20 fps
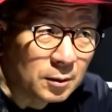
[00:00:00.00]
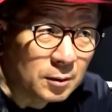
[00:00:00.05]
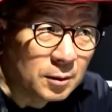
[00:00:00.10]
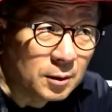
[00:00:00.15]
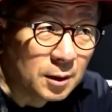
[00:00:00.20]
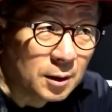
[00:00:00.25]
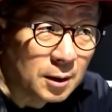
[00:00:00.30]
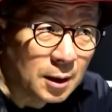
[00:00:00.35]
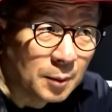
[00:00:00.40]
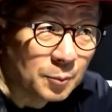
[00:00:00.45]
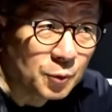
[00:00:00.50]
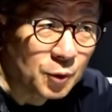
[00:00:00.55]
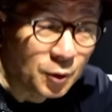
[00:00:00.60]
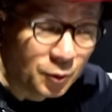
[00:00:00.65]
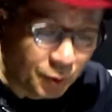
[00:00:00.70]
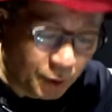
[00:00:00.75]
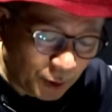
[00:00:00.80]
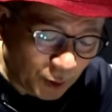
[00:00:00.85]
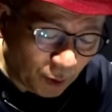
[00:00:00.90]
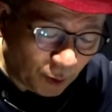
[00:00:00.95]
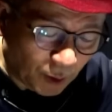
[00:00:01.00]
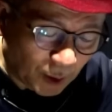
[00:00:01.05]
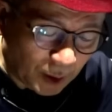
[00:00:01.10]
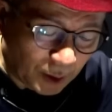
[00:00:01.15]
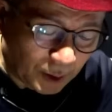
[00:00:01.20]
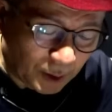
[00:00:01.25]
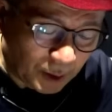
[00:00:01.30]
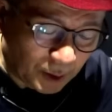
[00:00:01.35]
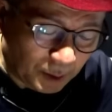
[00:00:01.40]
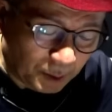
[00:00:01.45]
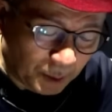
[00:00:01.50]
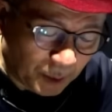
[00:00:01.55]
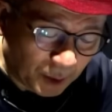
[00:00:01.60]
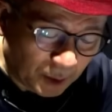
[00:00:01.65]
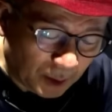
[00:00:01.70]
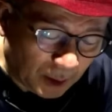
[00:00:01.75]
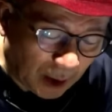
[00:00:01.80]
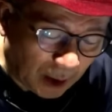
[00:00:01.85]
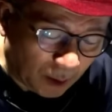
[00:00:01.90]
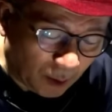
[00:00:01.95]
그거는 이제 사문서 위조가
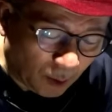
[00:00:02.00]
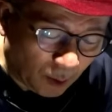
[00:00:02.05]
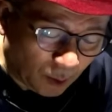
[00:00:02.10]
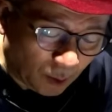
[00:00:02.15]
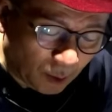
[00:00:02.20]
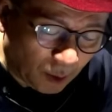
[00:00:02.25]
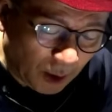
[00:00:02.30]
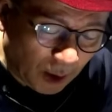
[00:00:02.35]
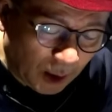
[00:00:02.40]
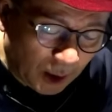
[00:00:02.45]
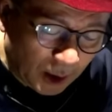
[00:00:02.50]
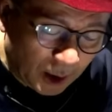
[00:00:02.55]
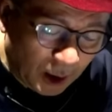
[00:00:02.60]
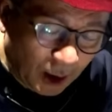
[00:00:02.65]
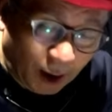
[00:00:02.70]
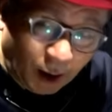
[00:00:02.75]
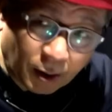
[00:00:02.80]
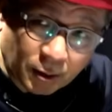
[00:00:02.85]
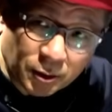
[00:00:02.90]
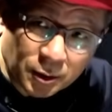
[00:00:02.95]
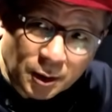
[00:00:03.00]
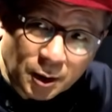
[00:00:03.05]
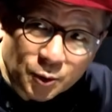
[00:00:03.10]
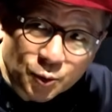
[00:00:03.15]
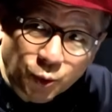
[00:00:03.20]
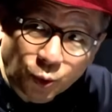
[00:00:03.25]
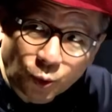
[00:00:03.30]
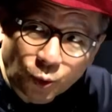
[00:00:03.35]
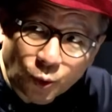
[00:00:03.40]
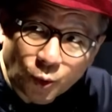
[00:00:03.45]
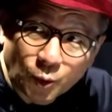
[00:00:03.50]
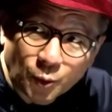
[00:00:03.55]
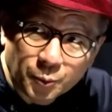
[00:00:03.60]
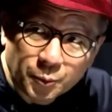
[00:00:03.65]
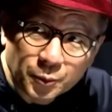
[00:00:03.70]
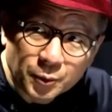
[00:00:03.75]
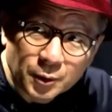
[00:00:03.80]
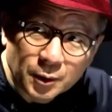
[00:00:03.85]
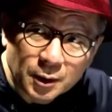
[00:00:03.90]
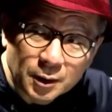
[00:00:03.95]
뭐 된 거고. 야, 근데
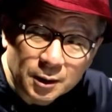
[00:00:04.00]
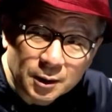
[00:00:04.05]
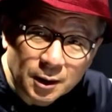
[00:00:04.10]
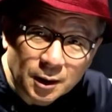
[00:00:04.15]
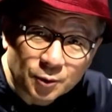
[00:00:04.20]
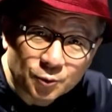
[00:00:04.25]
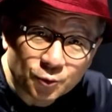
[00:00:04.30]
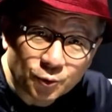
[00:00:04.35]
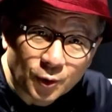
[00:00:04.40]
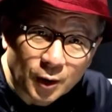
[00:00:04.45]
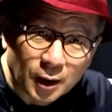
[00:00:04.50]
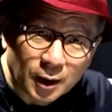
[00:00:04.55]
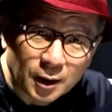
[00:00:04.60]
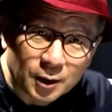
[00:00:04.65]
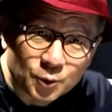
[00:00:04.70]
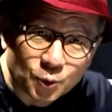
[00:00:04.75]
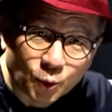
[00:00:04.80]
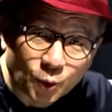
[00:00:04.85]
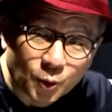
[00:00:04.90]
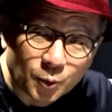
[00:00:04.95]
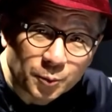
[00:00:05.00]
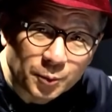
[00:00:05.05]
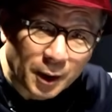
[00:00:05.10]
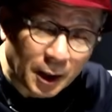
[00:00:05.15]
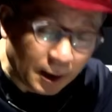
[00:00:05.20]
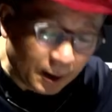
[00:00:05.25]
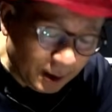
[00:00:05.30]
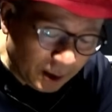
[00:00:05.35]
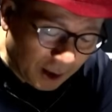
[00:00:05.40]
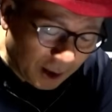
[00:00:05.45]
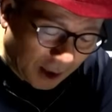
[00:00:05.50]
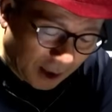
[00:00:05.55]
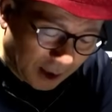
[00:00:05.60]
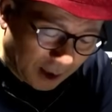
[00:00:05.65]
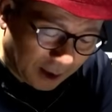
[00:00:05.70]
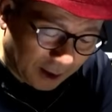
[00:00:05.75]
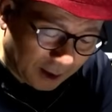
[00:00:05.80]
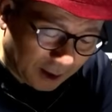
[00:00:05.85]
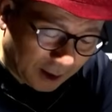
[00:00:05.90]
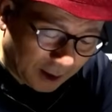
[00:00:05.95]
졸업을 이게 중요한 게 졸업을 했느냐
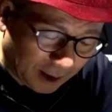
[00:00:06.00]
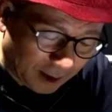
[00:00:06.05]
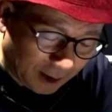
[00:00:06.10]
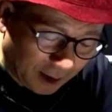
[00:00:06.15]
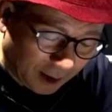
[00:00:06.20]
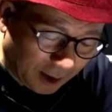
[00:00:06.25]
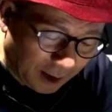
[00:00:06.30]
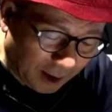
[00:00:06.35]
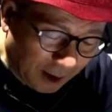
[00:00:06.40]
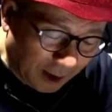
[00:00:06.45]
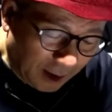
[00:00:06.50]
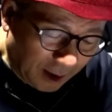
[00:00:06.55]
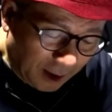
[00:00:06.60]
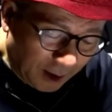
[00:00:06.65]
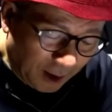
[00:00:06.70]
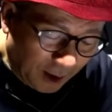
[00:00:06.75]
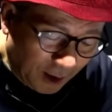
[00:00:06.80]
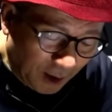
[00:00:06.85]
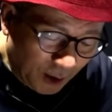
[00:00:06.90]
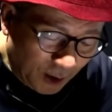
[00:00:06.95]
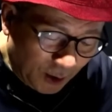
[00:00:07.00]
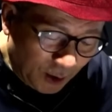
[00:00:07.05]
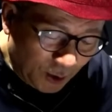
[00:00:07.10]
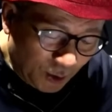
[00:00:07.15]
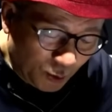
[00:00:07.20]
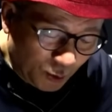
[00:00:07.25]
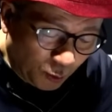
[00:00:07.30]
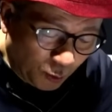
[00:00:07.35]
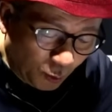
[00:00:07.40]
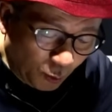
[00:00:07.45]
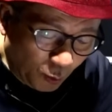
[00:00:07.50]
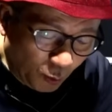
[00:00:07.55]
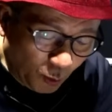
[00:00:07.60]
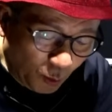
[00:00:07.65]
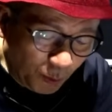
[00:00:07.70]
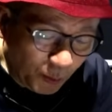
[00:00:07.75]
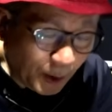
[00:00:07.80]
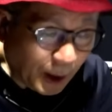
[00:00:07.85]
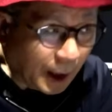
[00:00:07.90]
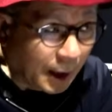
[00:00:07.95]
안 했느냐인데
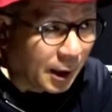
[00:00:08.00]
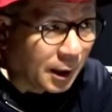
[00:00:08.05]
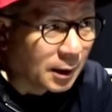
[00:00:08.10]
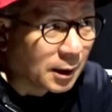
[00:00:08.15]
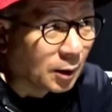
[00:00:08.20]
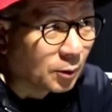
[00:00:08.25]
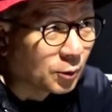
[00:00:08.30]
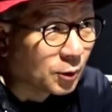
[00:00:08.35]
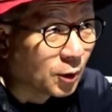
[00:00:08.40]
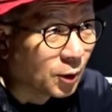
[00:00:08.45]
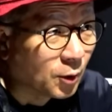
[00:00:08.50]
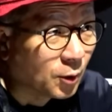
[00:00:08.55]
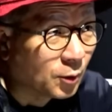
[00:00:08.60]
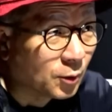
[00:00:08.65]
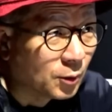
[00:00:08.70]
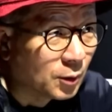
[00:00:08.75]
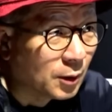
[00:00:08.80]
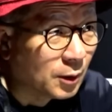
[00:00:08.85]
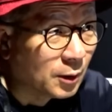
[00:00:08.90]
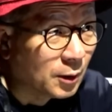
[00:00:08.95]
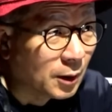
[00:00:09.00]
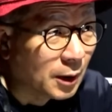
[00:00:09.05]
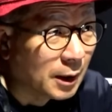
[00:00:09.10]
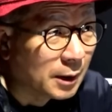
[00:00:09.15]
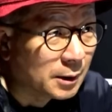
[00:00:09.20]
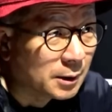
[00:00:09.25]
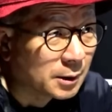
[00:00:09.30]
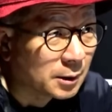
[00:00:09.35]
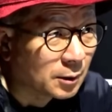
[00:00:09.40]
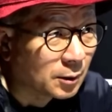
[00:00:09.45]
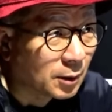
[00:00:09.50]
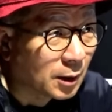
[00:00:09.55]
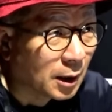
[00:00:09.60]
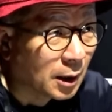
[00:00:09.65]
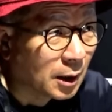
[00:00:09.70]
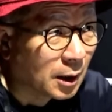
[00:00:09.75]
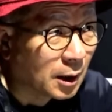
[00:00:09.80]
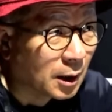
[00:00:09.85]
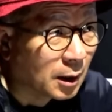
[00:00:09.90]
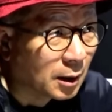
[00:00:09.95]
졸업을 안 했다고 결론을 내리신
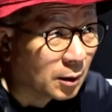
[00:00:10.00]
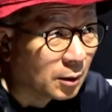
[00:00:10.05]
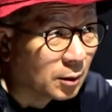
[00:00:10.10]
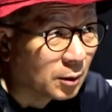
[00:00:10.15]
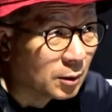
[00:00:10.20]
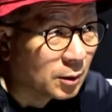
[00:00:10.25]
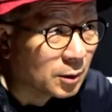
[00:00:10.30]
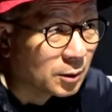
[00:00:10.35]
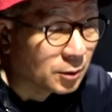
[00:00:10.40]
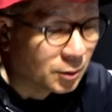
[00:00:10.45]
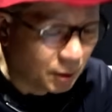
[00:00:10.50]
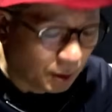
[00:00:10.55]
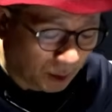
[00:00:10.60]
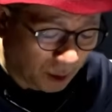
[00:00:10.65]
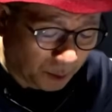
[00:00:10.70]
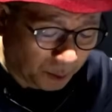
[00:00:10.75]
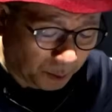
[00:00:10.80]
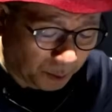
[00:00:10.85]
거네. 그, 저,